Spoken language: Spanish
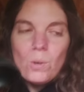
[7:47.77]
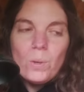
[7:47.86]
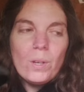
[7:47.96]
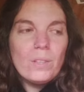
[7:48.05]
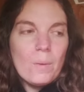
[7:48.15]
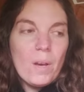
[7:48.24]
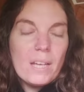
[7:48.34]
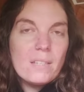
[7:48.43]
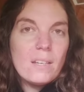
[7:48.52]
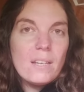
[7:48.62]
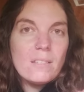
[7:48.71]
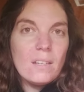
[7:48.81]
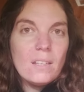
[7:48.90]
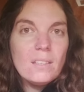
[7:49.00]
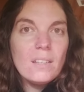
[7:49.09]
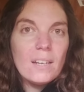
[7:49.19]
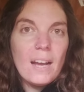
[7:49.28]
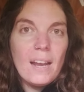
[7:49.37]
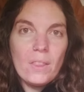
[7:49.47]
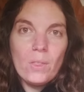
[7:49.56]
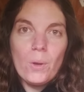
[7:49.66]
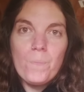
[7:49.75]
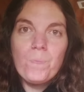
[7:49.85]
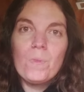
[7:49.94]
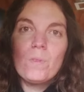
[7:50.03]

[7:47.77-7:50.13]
lo único que tenemos que hacer es ir intercalando